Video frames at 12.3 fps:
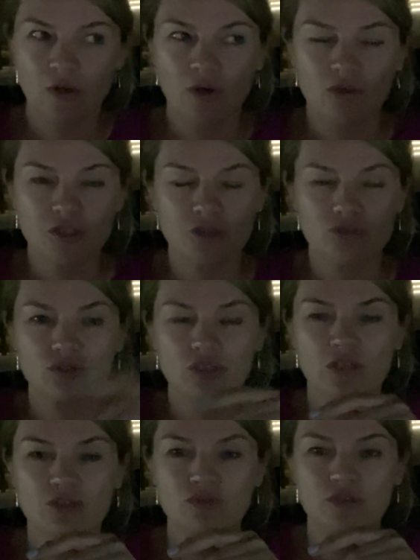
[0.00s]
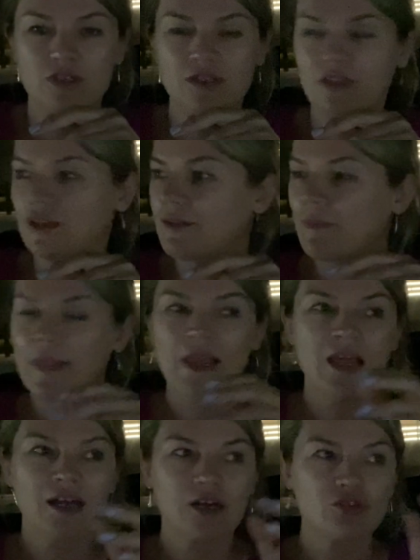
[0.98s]
Сейчас уже так шутить не надо.
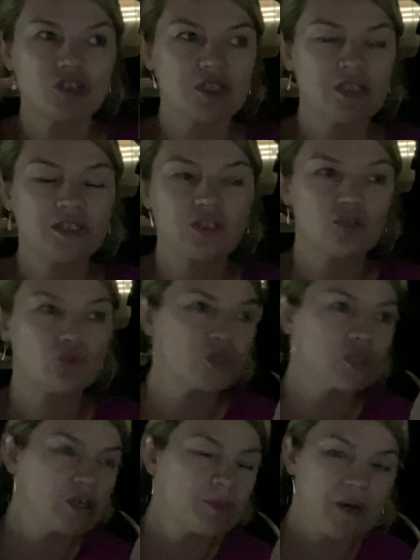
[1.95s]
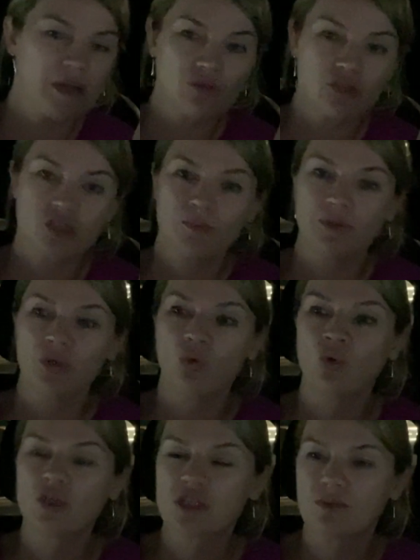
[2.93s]
Короче, этих ушных палочек было
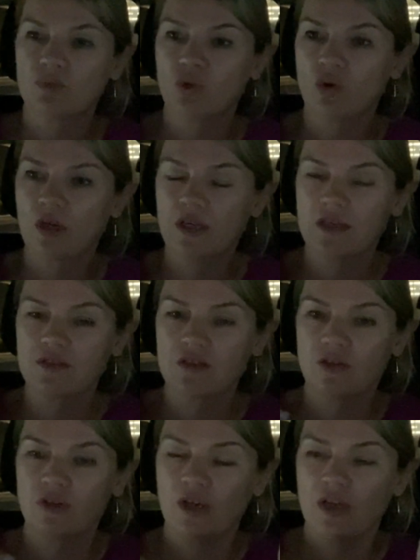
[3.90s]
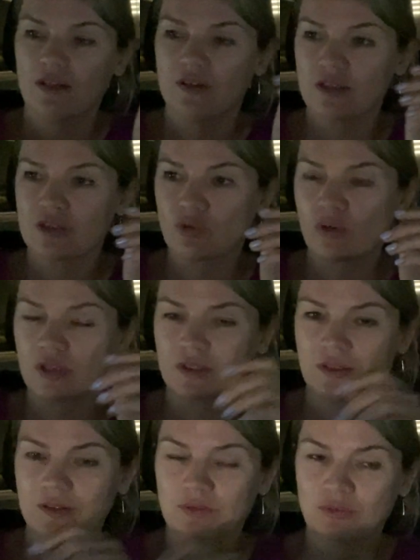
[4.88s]
очень много, не знаю, насколько,
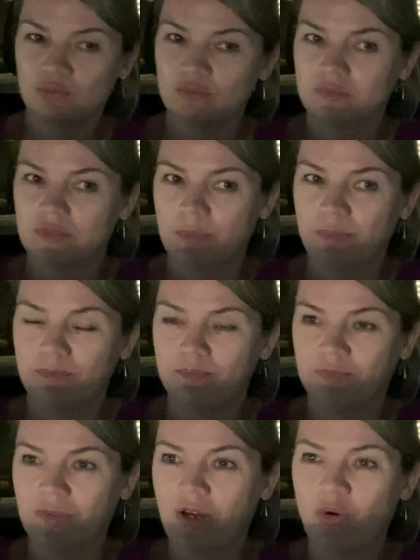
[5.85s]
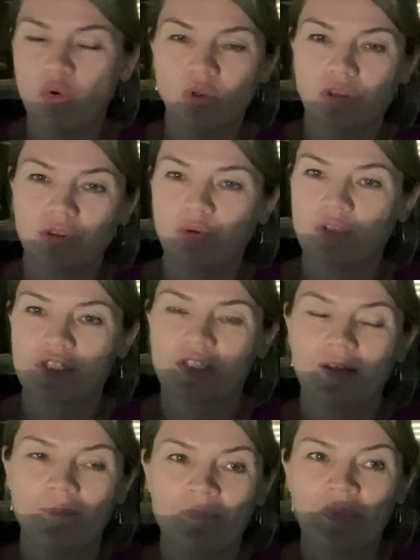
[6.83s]
ну, на, на год
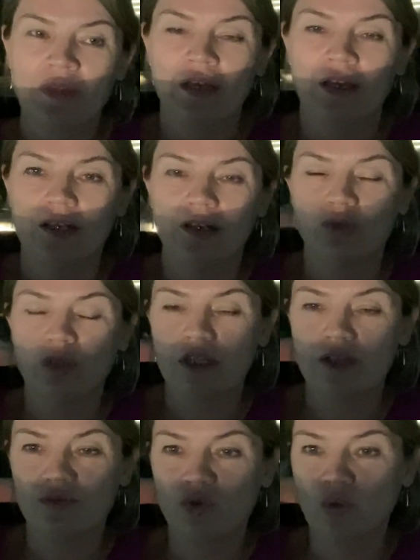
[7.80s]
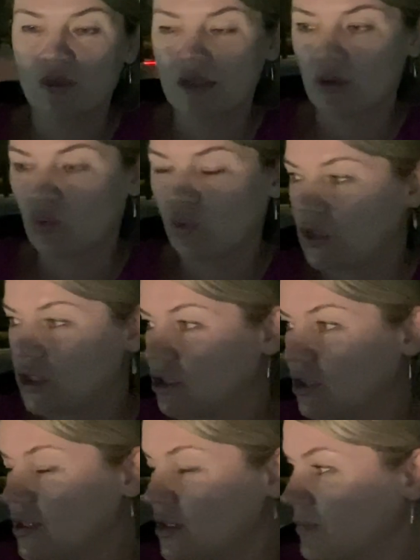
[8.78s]
точно. И вот они вдруг
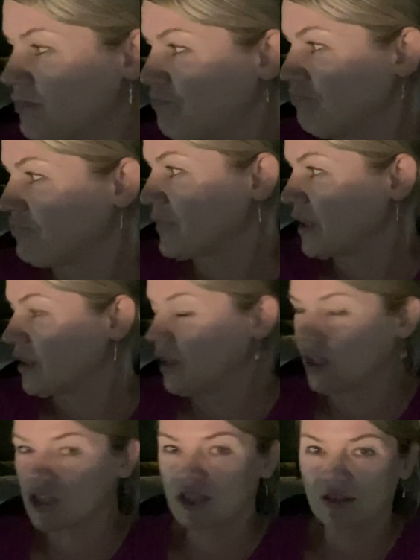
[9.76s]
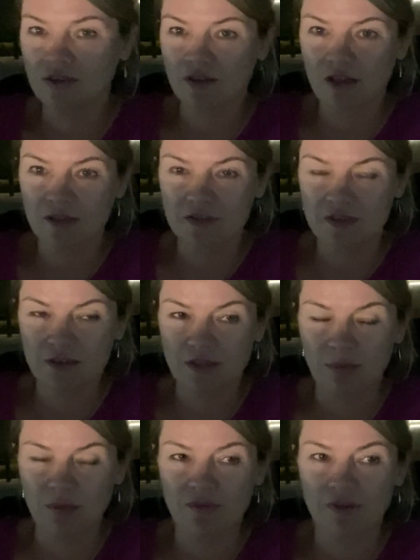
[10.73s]
закончились. Неожиданно, как
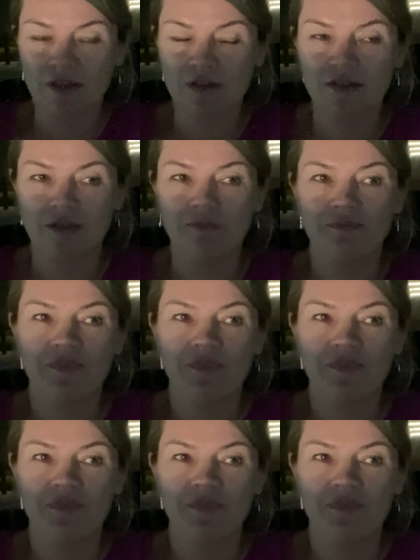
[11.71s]
всегда бывает, да?